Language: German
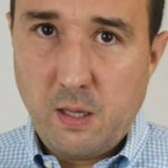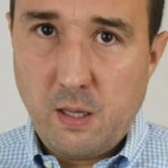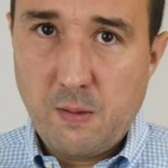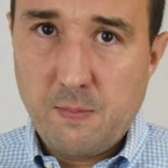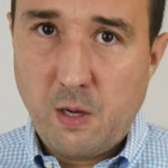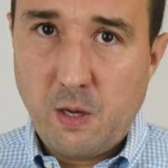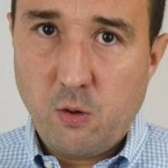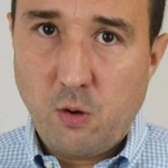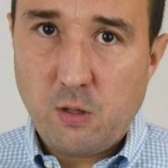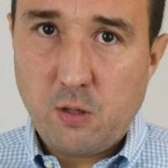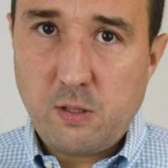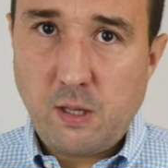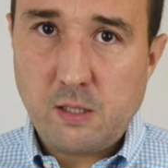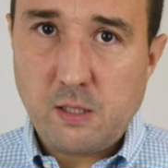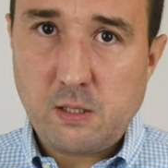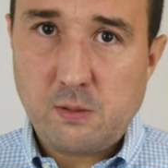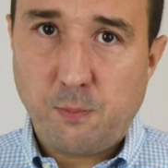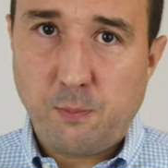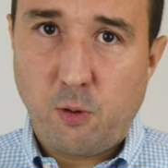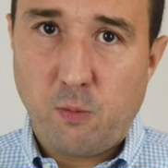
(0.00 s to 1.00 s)
Immer noch
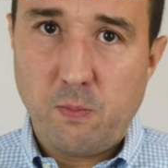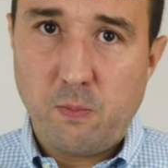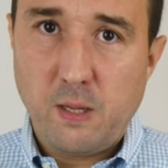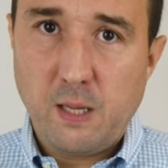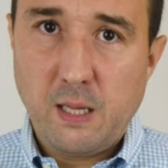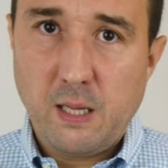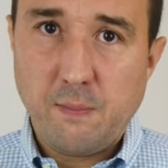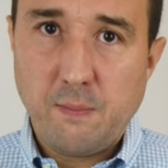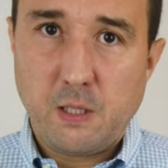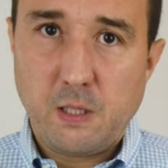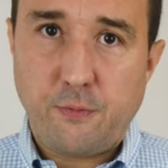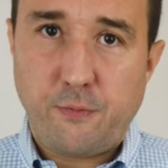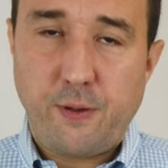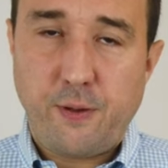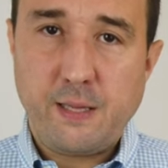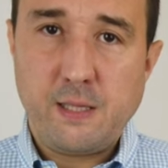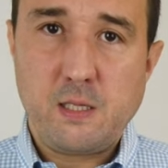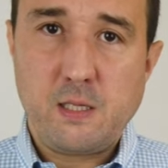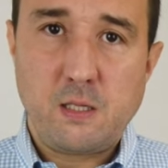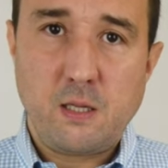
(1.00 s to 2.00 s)
das Problem mit
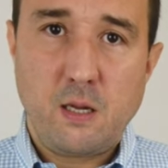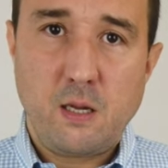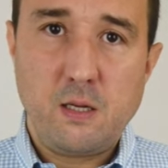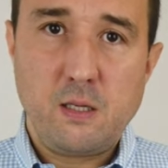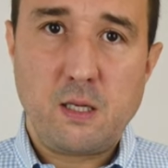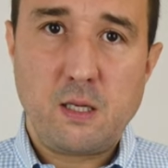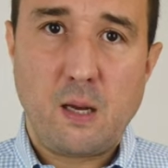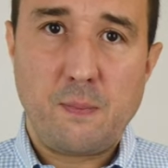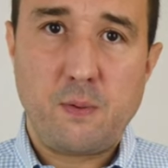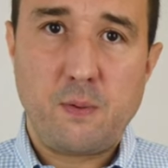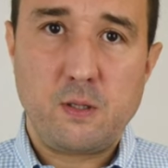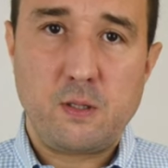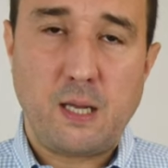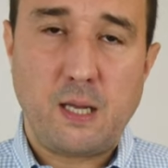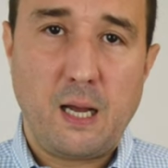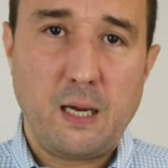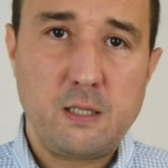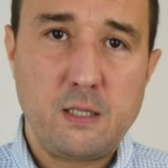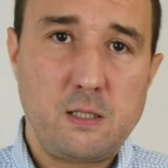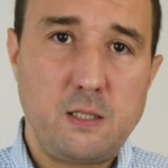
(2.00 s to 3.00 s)
Fenstern. Ich habe
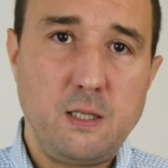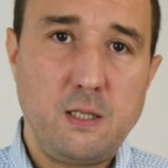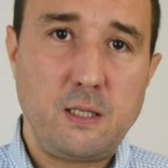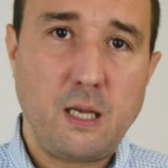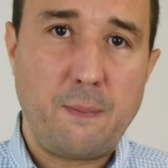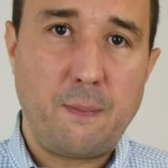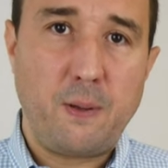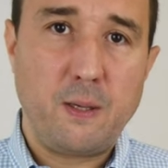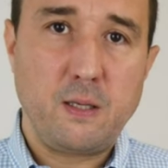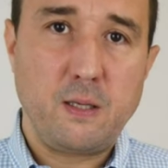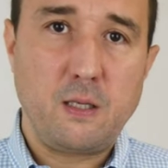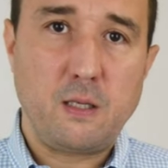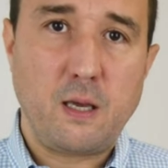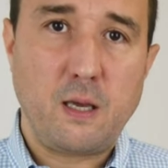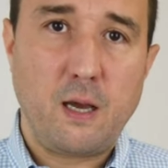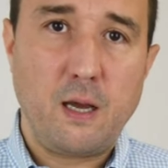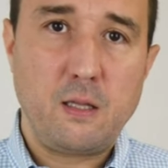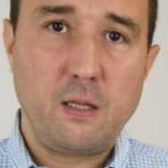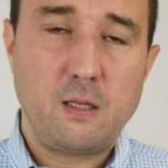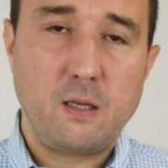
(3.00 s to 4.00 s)

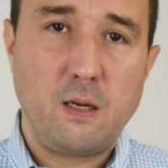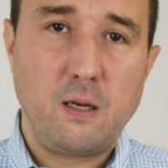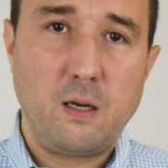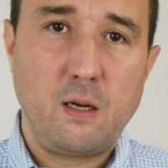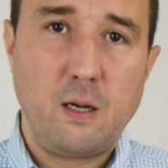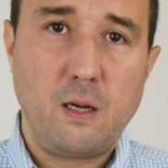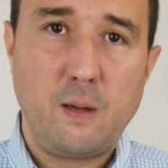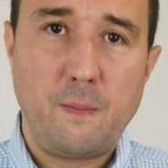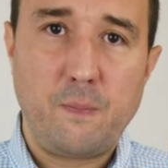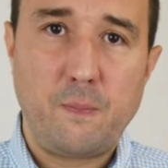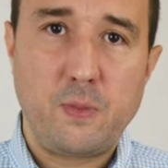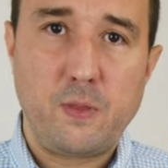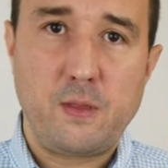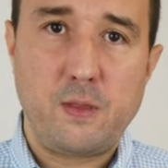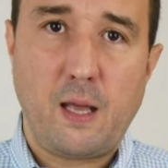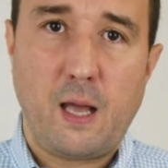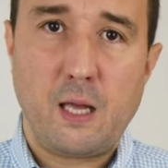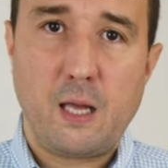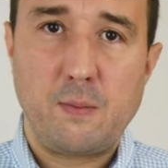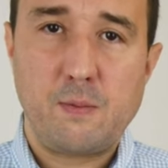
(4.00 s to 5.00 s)
Tageslichtabhängigkeit. Ähm,
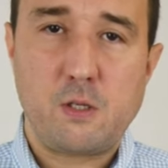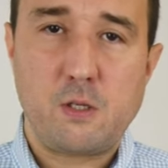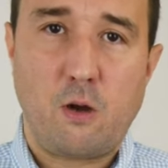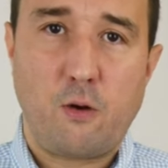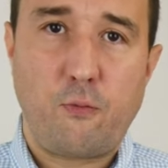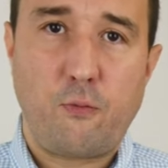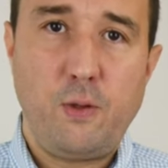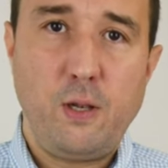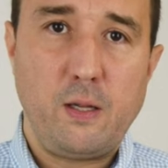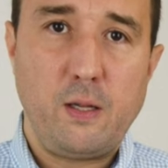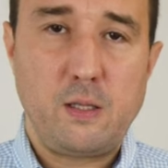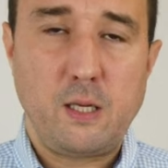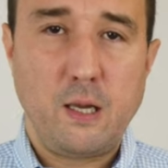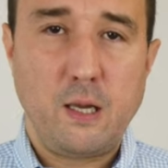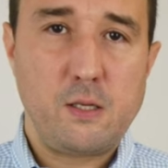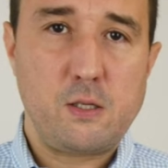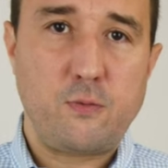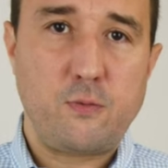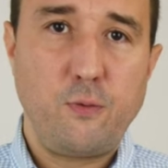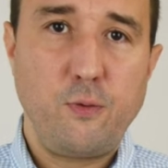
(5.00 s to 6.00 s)
da gibt es auch viele
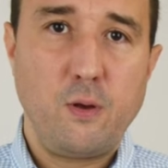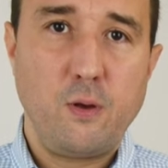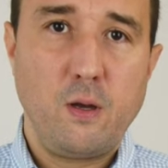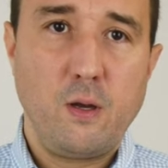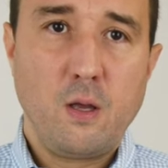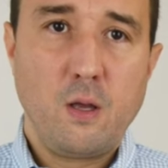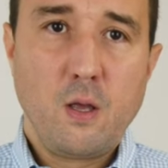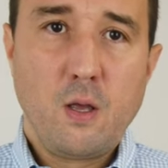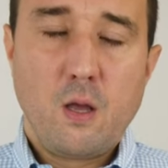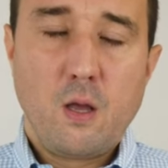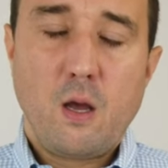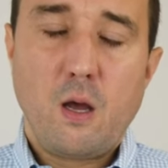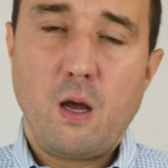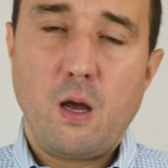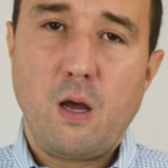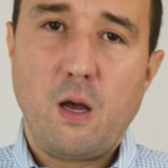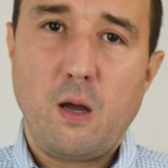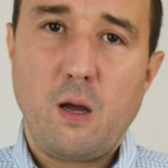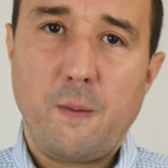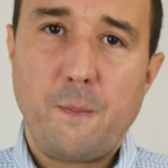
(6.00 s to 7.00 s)
Tricks für.
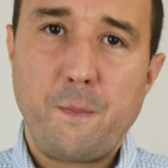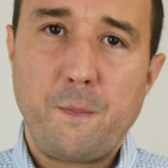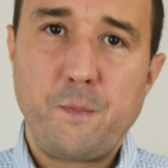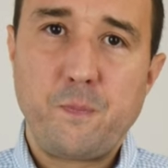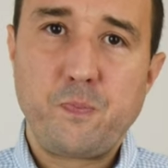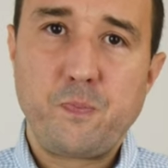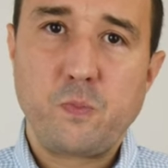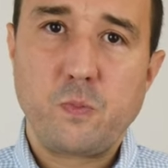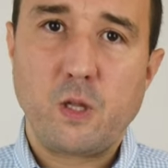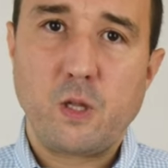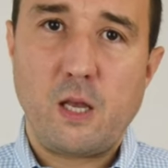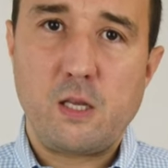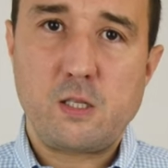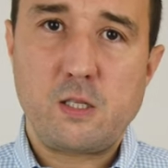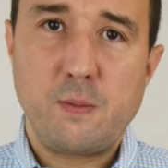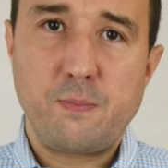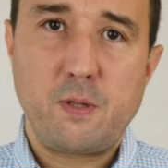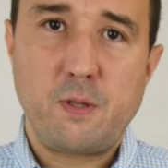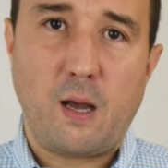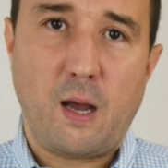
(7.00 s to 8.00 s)
Ähm, es
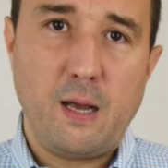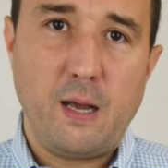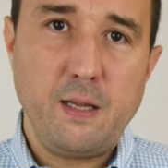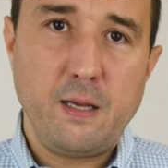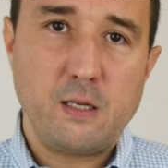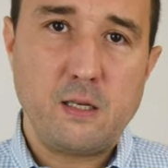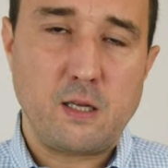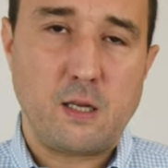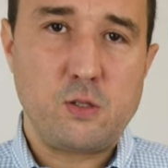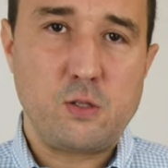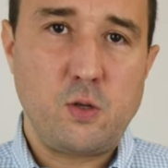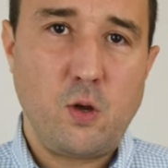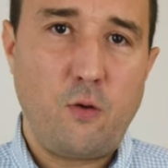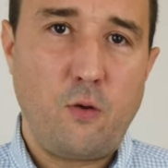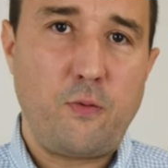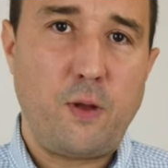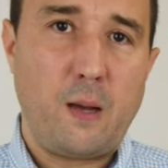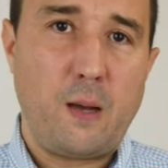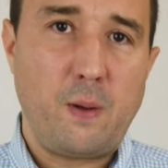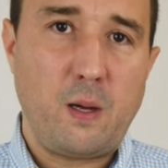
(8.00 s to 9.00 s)
gibt einiges an
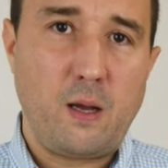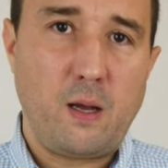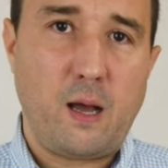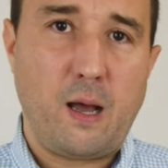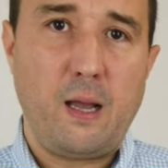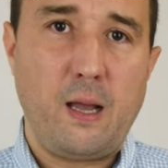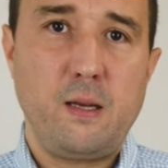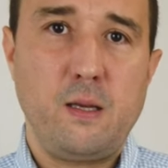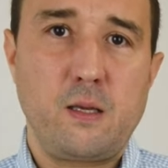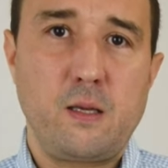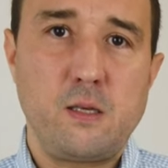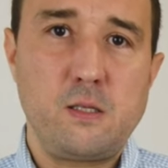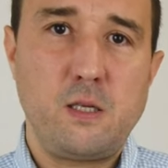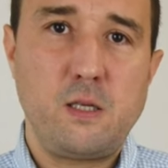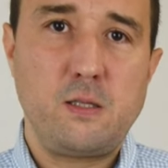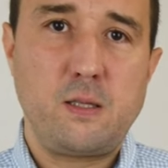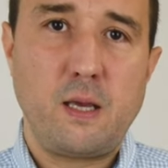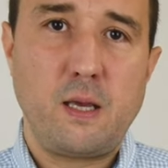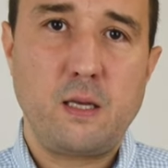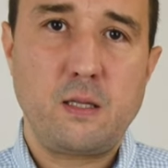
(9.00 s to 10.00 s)
Software, aber eigentlich ist
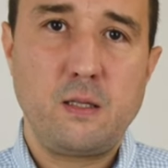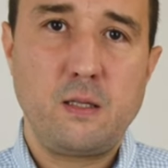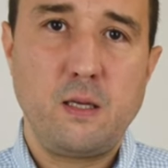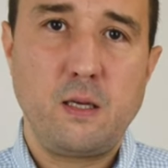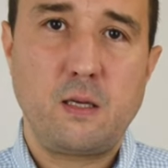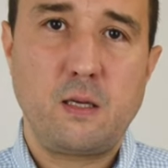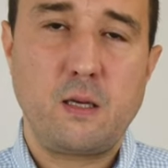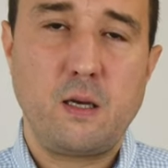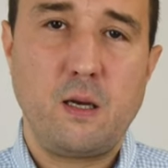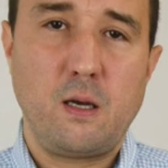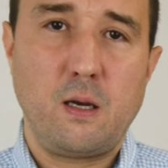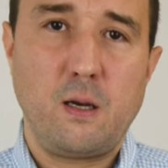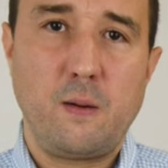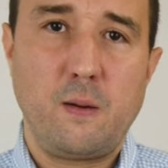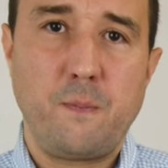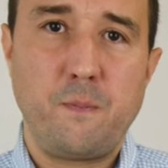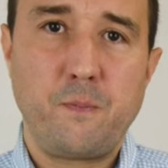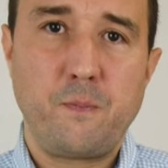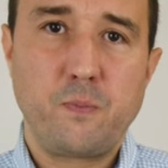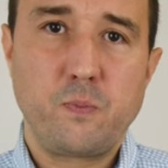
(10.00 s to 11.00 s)
die Technik
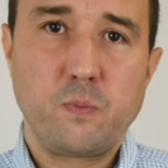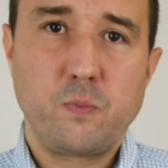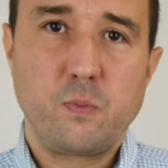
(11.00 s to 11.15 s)
ähm,